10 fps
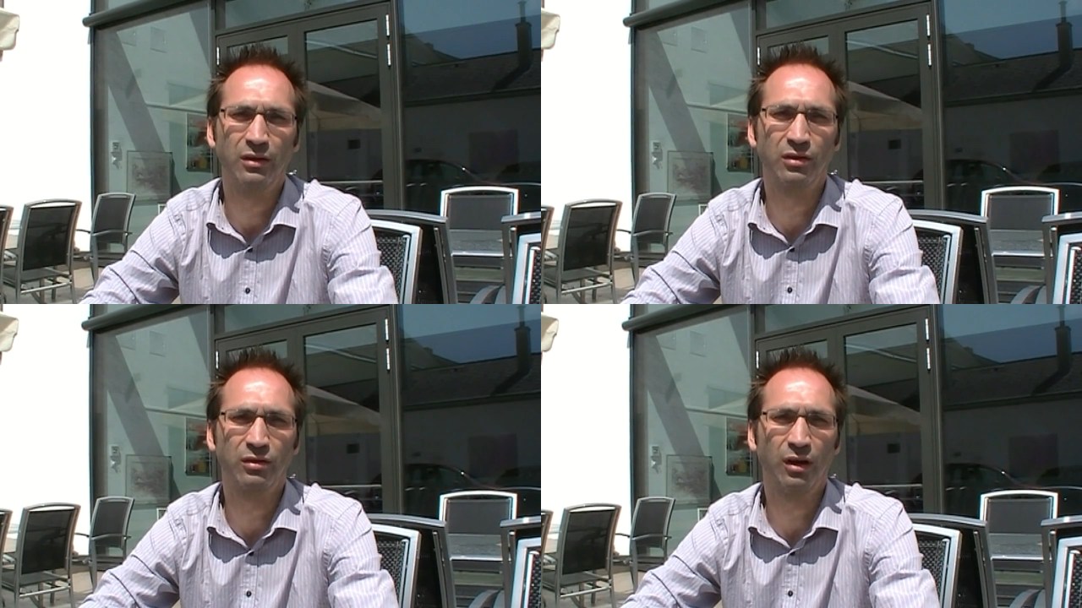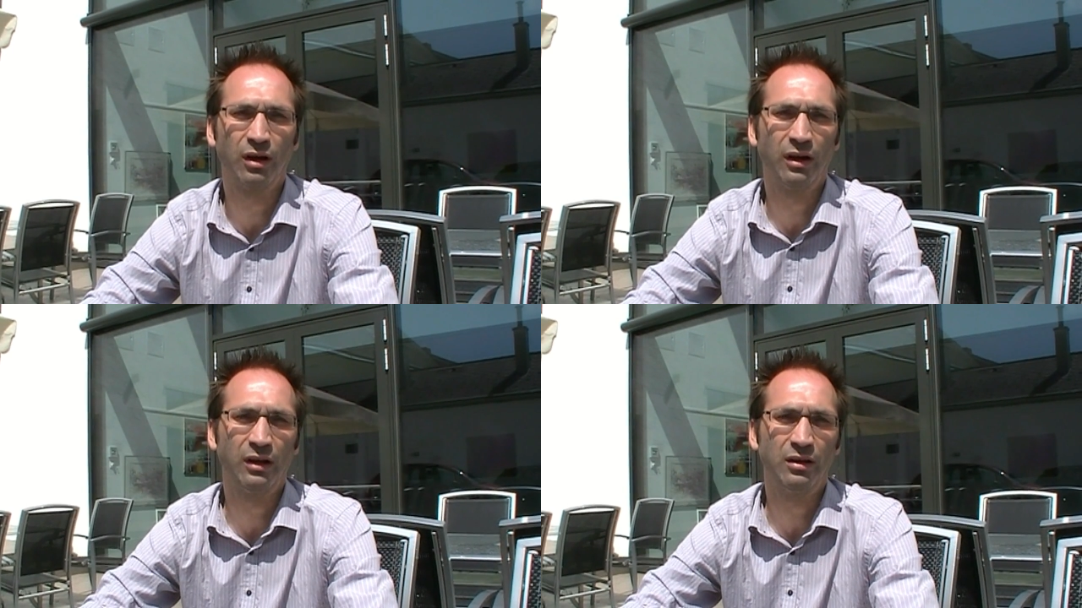das
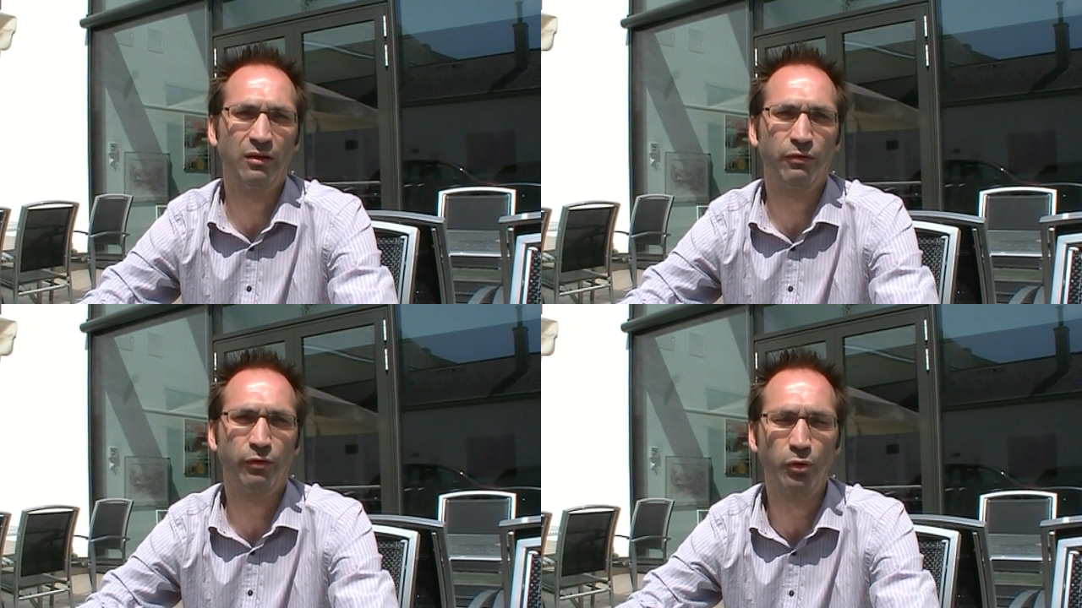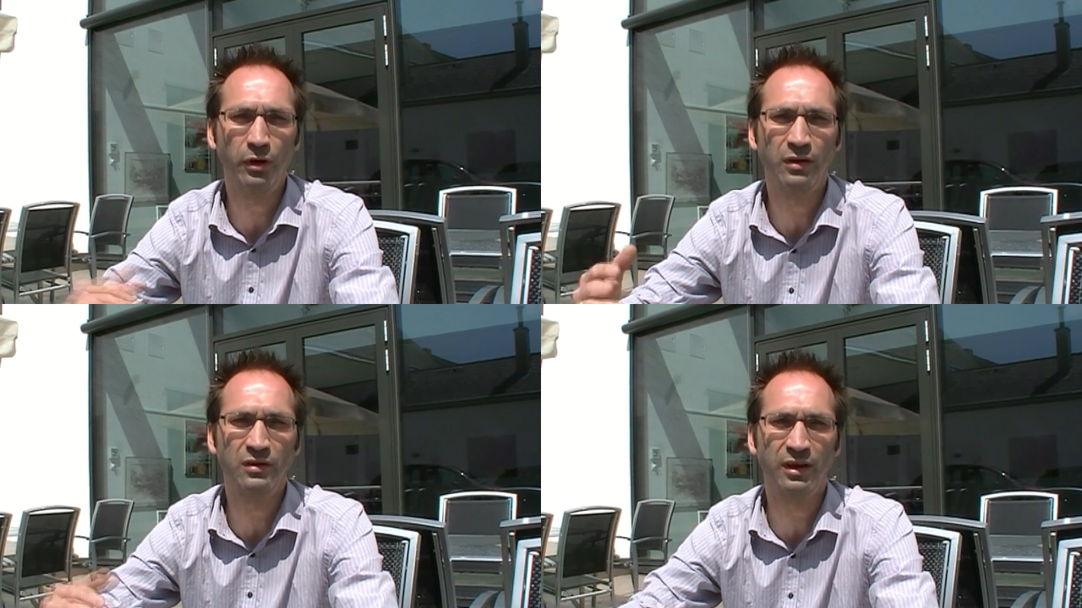äh, in
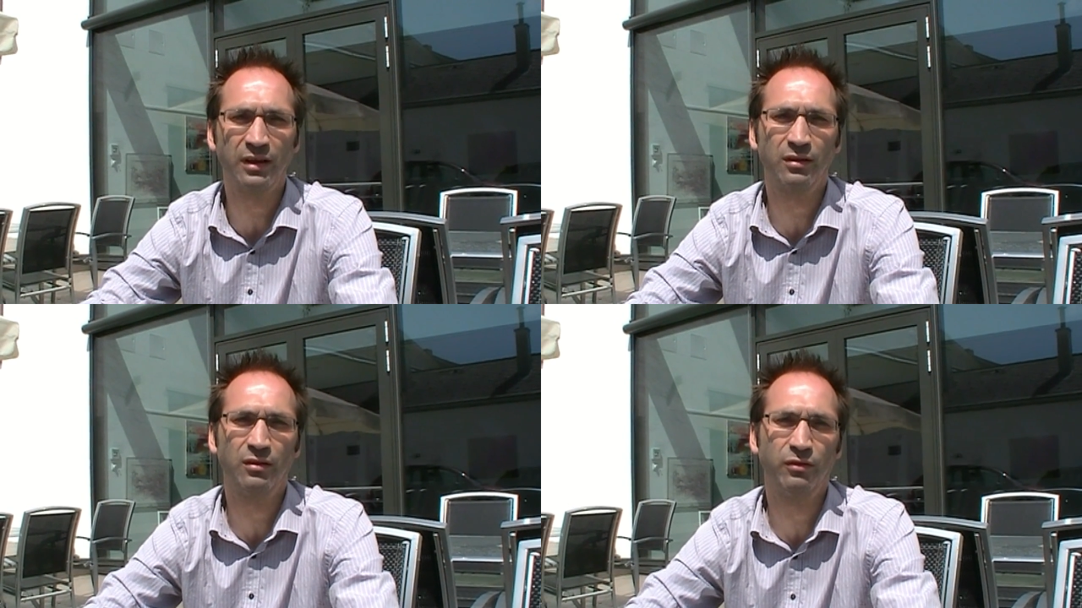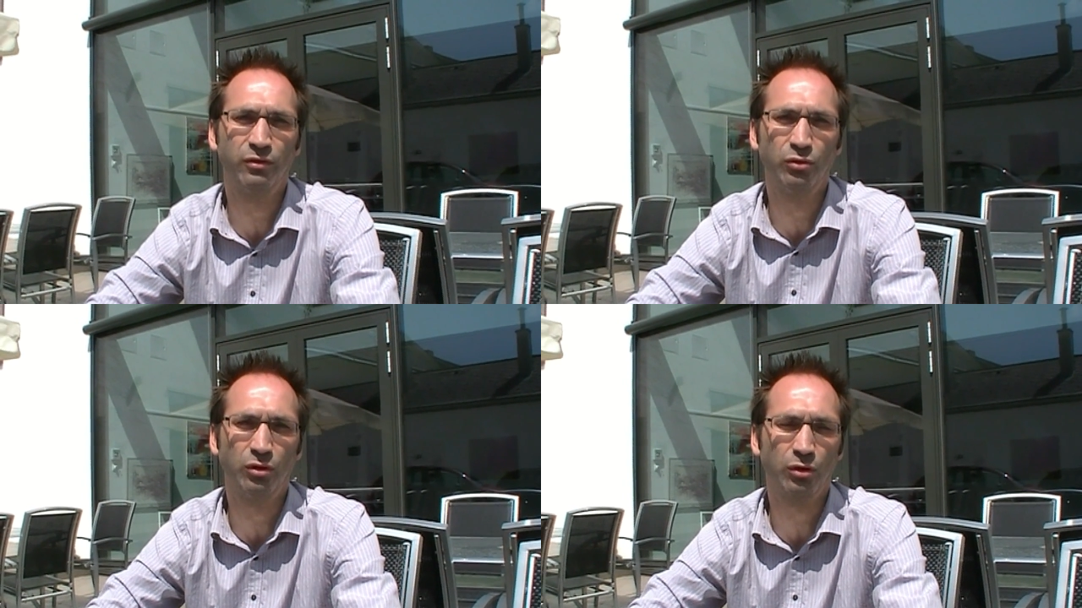früheren Zeiten
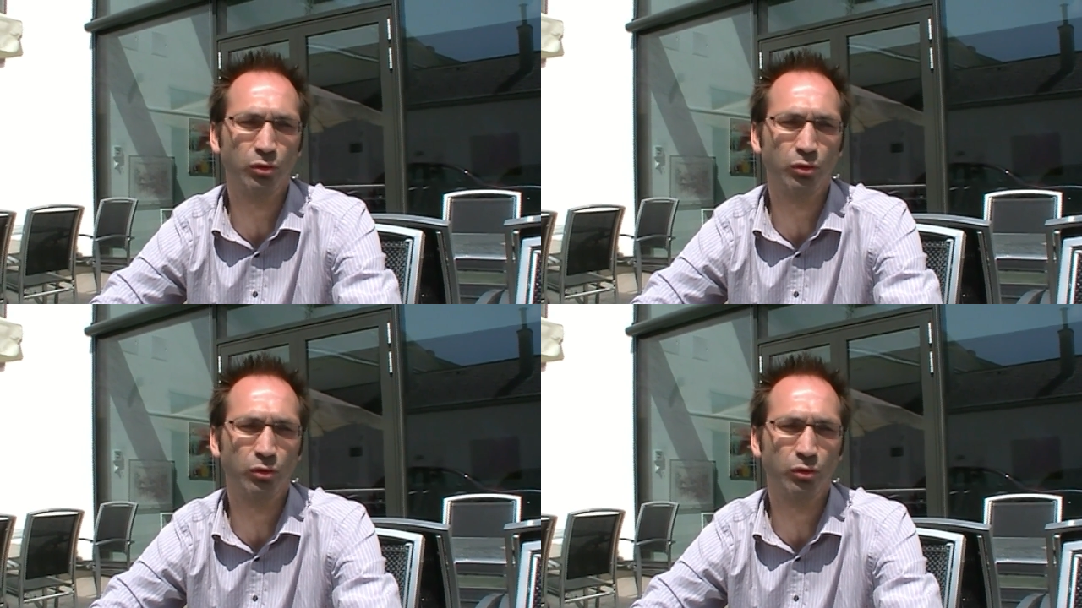von